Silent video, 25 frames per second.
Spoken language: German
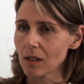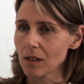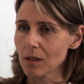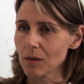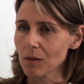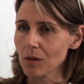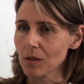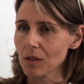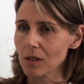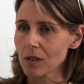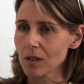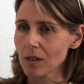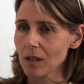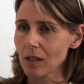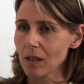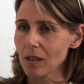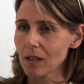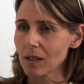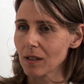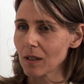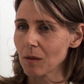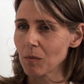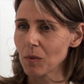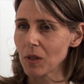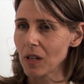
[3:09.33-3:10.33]
Also es, ist,
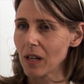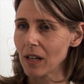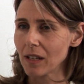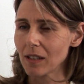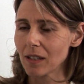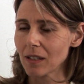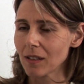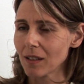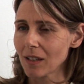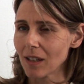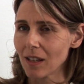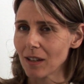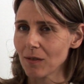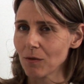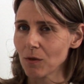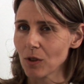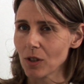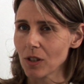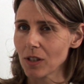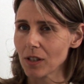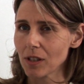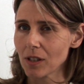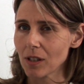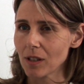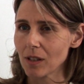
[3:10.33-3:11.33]
es gibt da eigentlich keine
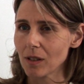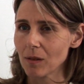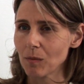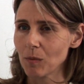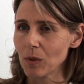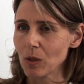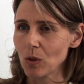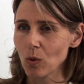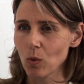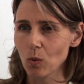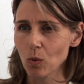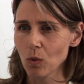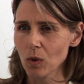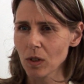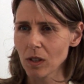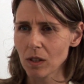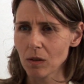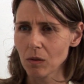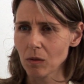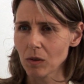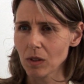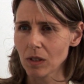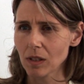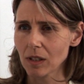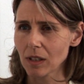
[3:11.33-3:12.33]
wirkliche Methode
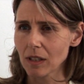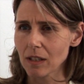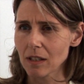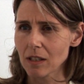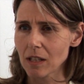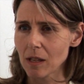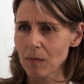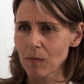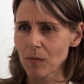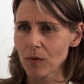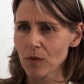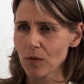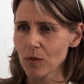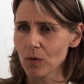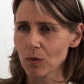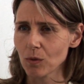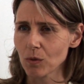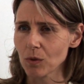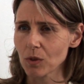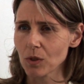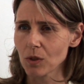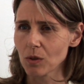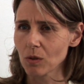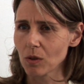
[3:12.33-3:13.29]
oder ein Rezept für uns,